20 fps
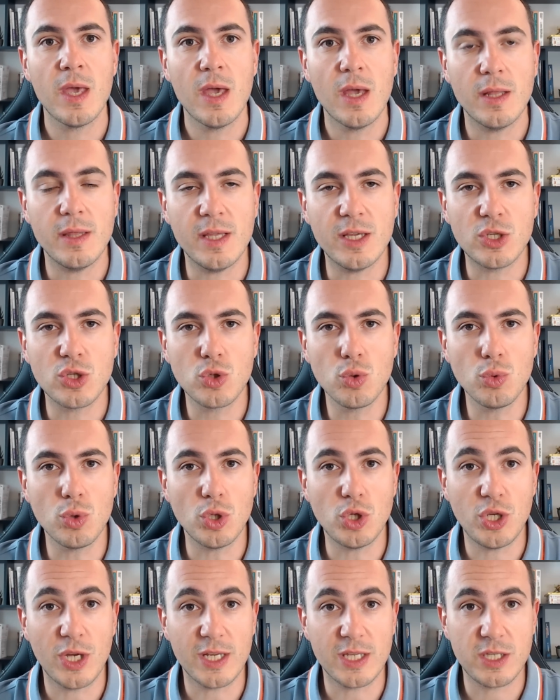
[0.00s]
nessuno
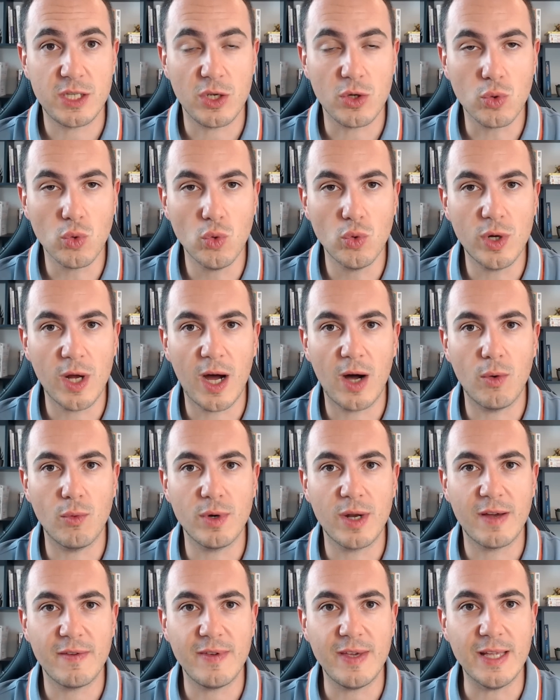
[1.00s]
ci assicura
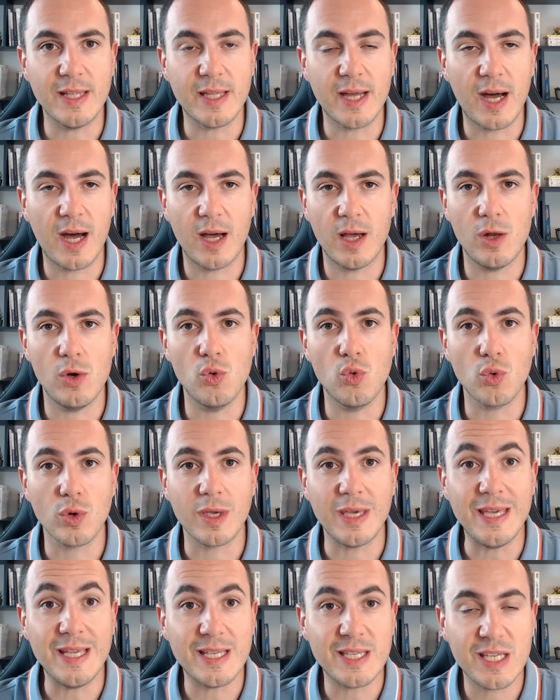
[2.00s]
una vita
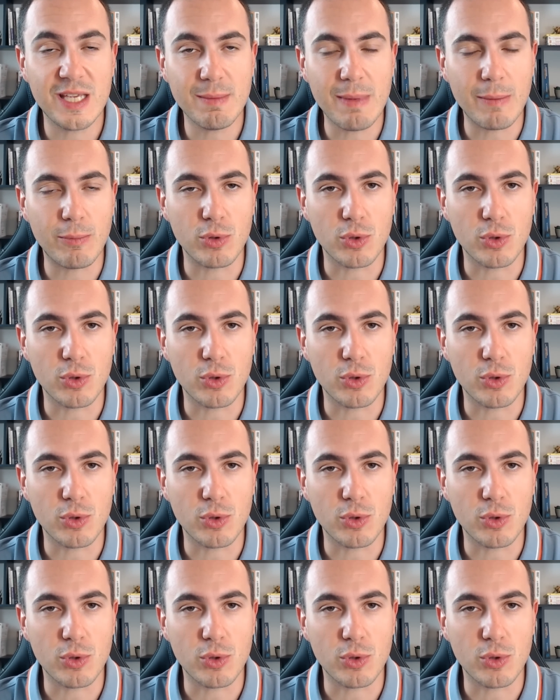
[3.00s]
lunghissima,